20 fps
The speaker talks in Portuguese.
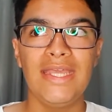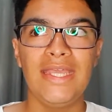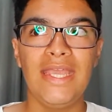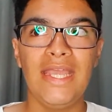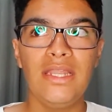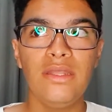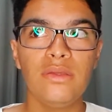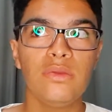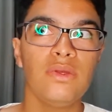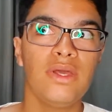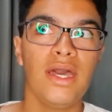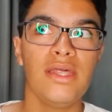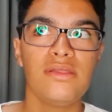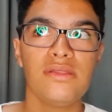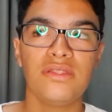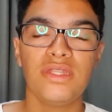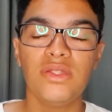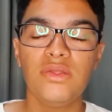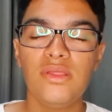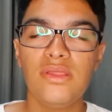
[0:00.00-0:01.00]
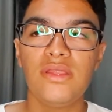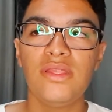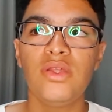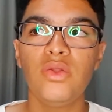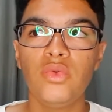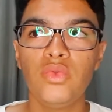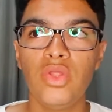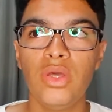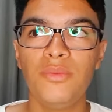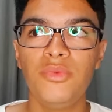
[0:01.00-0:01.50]
eles, no caso,
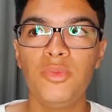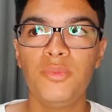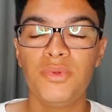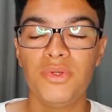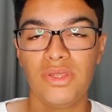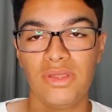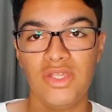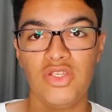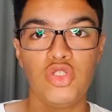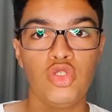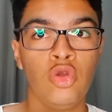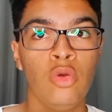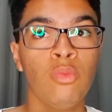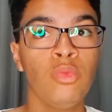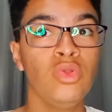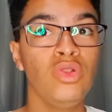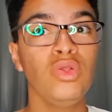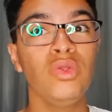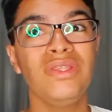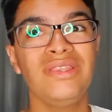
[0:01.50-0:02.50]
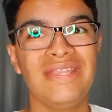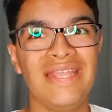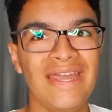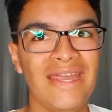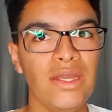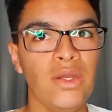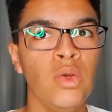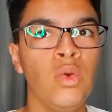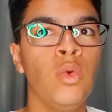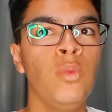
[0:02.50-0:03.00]
traduziram o nome do personagem como
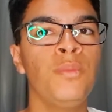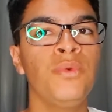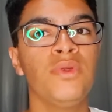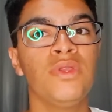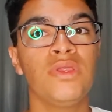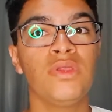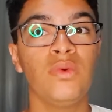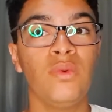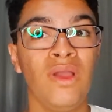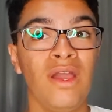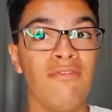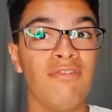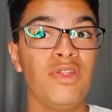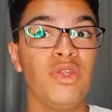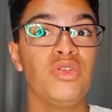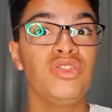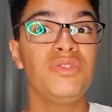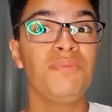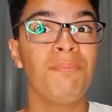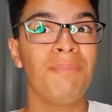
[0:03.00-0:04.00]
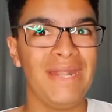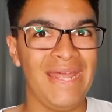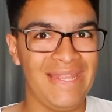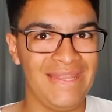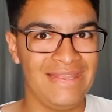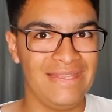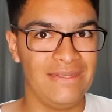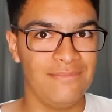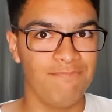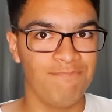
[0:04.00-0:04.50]
Lunar, o, o Cavaleiro de
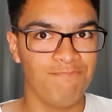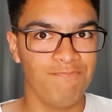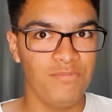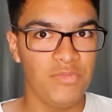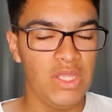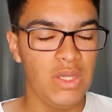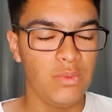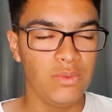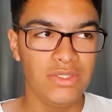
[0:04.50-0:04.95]
Prata, né?